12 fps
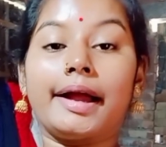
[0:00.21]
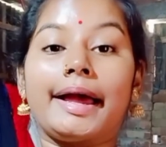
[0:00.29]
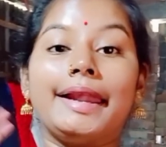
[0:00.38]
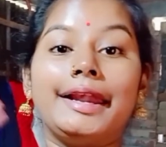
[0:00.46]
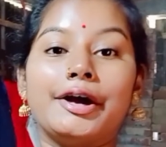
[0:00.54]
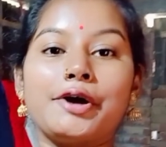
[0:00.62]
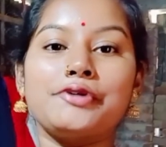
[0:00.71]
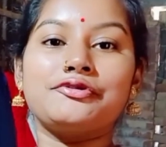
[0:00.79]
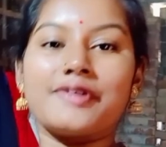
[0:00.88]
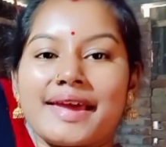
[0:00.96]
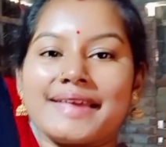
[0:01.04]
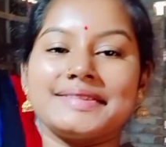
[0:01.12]
হ্যালো
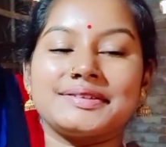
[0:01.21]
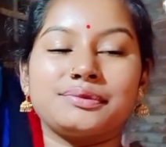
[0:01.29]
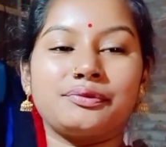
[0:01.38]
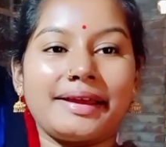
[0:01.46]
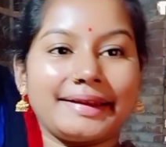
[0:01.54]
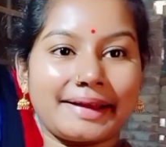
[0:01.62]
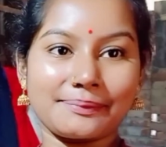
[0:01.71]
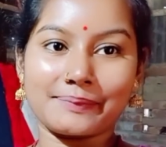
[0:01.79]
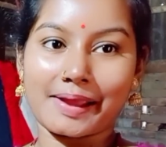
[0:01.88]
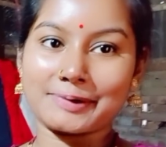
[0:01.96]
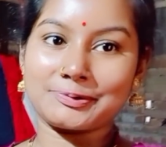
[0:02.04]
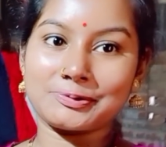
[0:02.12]
ফ্রেন্ডস ওয়েলকাম
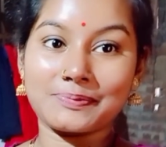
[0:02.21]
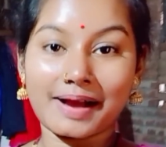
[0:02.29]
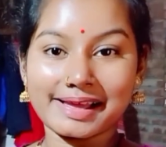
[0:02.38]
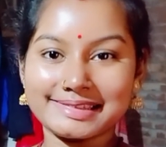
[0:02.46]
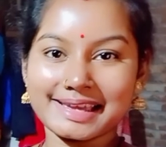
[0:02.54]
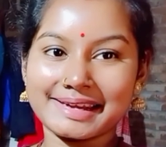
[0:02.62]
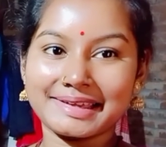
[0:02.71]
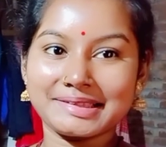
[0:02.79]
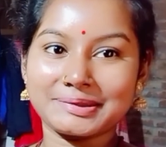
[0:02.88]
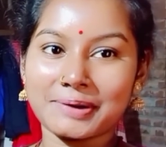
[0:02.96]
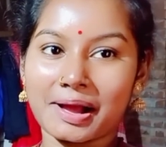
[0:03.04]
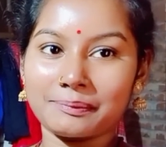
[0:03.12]
ব্যাক টু মাই চ্যানেল
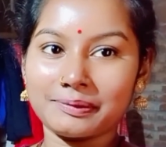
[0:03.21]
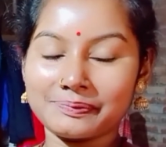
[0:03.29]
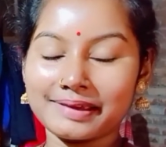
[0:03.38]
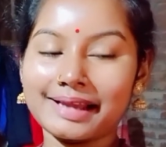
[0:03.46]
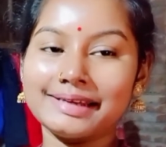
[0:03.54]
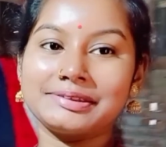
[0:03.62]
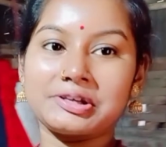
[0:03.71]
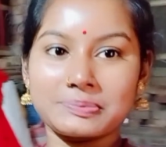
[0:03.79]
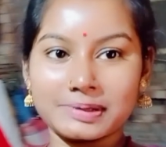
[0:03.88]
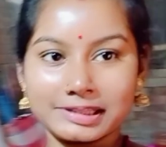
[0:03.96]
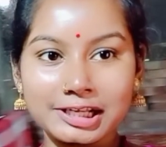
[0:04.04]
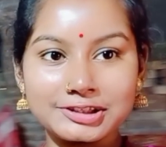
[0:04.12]
তো আমি পিয়ালি
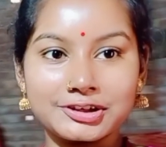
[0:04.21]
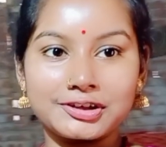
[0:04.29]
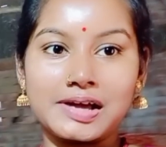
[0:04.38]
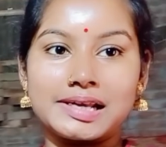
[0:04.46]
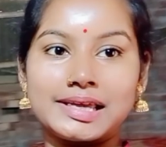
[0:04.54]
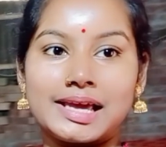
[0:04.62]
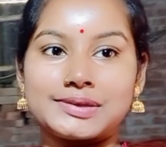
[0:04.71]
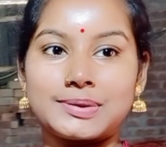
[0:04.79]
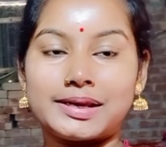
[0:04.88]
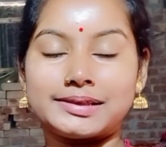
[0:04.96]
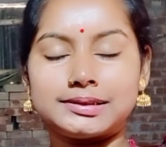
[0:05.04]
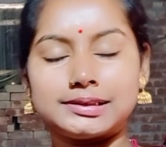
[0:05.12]
তোমাদের জন্য নিয়ে
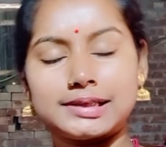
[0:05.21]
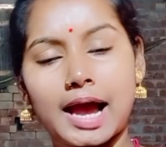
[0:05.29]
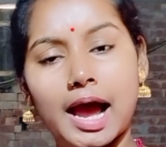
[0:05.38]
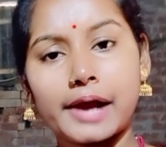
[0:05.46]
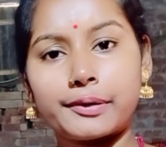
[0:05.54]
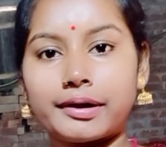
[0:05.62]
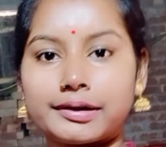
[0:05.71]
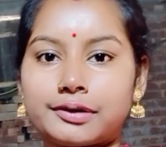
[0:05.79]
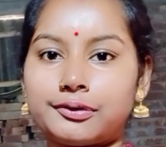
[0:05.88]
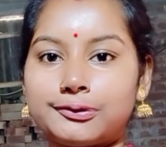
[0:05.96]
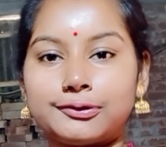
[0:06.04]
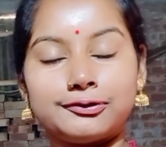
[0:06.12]
চলে এসেছি আরও একটা
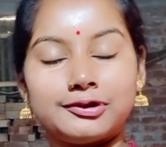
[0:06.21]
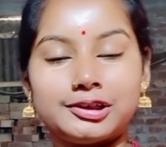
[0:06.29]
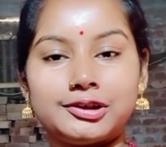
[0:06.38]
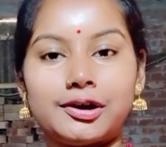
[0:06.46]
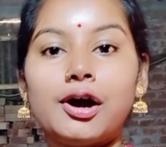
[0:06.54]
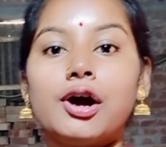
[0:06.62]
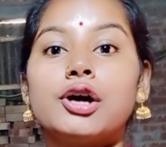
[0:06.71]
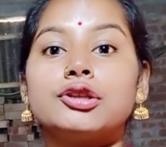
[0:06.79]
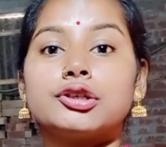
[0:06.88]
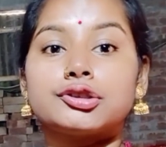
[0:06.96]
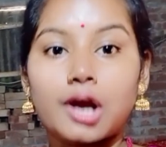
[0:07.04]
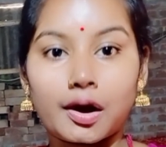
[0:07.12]
নতুন ভিডিও
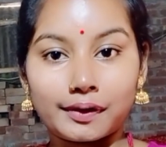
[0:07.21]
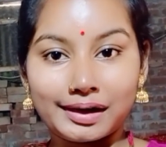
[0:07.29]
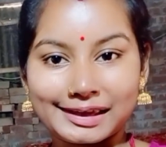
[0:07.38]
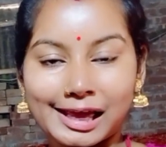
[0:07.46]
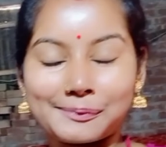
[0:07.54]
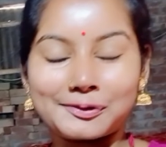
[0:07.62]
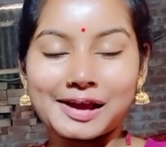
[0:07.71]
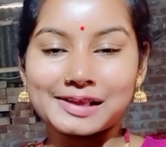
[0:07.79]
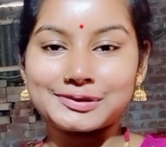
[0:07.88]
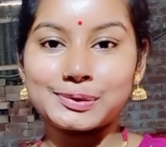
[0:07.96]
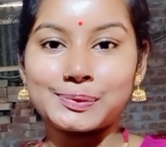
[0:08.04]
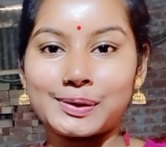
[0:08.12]
তো সকলে কেমন
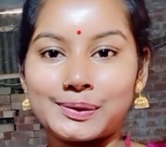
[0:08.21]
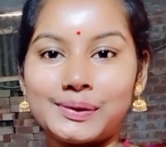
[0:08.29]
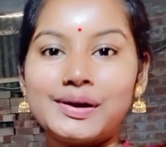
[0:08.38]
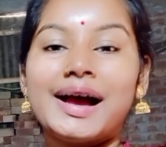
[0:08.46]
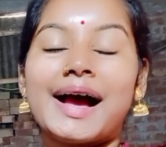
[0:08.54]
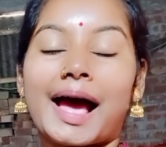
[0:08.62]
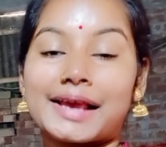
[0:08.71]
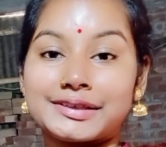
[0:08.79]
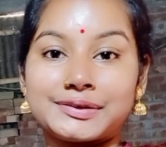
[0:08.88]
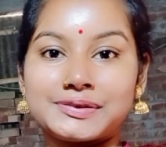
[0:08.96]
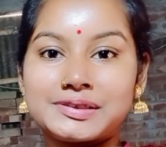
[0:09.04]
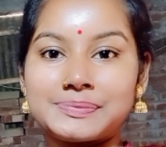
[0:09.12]
আছো বলো
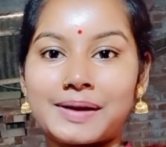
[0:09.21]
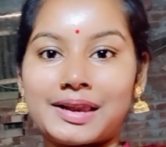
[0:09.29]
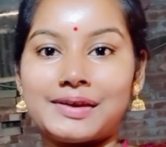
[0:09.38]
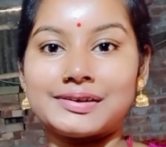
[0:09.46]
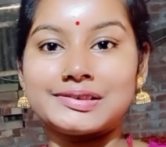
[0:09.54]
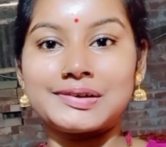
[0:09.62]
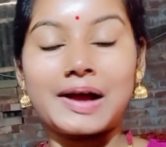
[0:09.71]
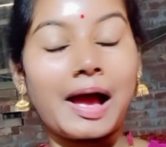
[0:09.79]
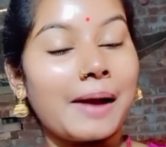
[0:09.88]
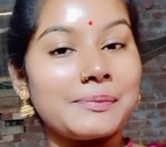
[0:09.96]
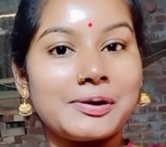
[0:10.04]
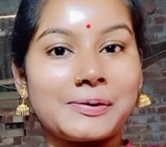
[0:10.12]
আশা করছি ভালো আছো
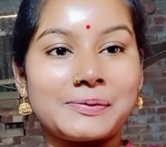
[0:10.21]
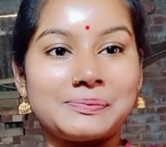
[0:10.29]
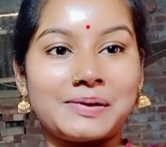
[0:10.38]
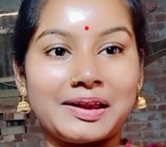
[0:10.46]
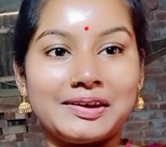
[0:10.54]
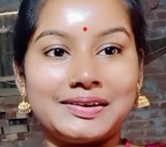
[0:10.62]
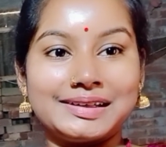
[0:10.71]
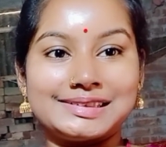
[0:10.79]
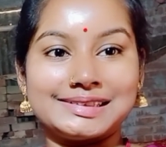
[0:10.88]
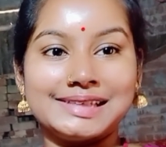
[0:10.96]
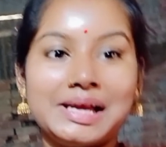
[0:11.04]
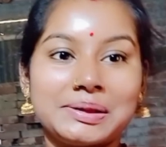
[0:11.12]
আমিও খুব ভালো
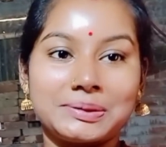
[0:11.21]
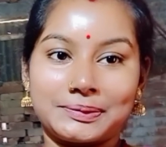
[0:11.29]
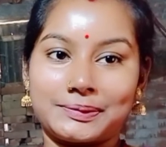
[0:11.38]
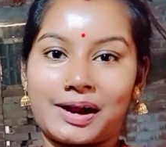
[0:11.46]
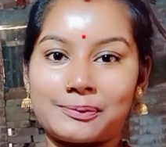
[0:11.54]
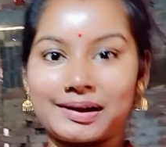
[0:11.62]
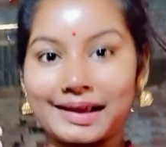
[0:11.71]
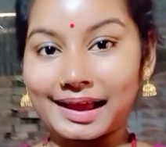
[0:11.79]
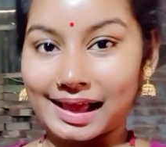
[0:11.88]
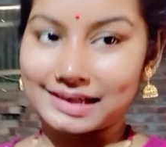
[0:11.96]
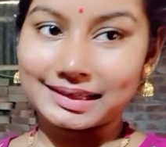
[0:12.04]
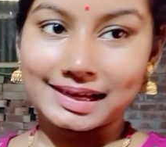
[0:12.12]
আছি তো আমরা
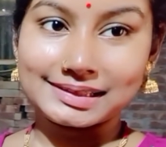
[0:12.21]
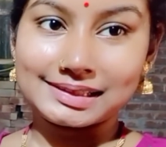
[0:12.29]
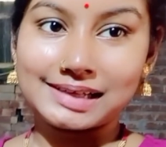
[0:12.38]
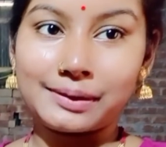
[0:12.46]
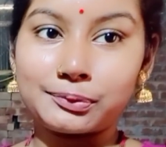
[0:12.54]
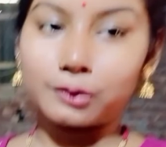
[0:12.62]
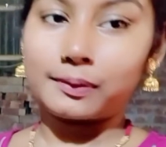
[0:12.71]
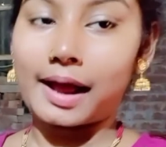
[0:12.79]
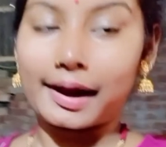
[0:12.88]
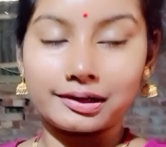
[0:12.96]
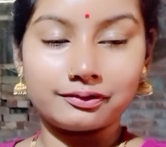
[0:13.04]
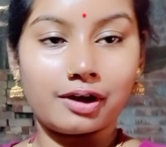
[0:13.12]
কালকে এসেছিলাম তোমরা
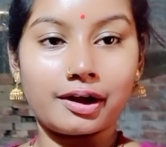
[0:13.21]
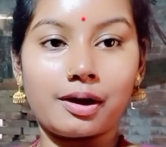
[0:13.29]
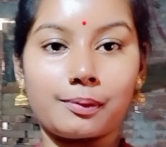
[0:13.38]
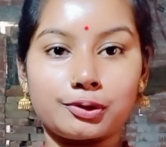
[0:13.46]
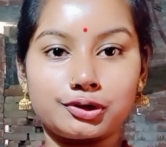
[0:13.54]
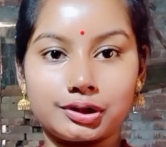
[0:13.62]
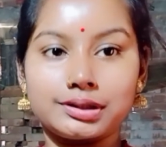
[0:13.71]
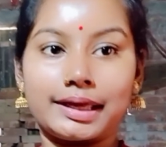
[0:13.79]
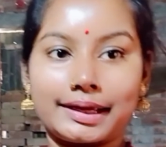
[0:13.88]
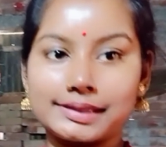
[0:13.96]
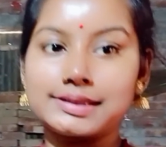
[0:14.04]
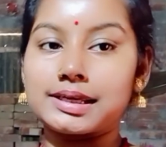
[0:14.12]
আগের ব্লগে অবশ্যই
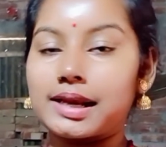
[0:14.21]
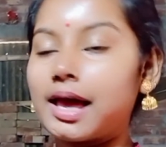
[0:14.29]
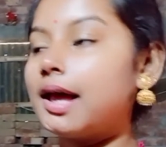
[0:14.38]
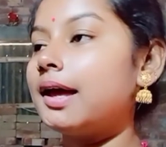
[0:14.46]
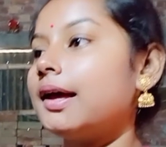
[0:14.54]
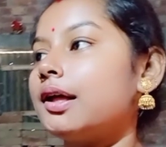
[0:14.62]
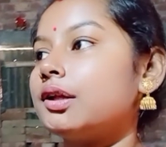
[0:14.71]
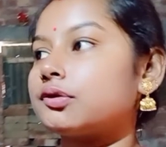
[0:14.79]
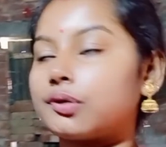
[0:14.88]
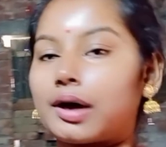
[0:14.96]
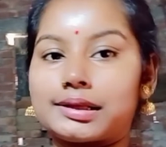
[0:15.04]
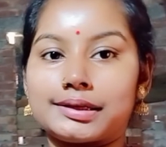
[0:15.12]
দেখেছিলে
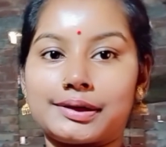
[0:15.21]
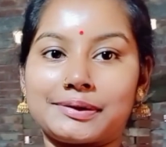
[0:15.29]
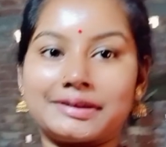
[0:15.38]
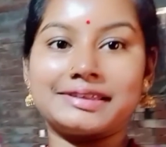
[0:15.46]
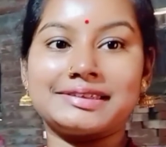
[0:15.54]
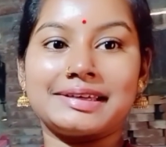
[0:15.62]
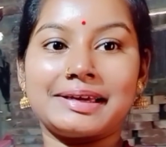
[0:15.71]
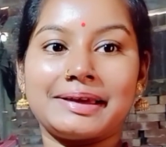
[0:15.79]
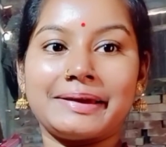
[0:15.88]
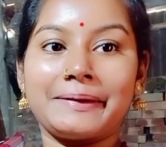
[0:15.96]
তো আজকে হচ্ছে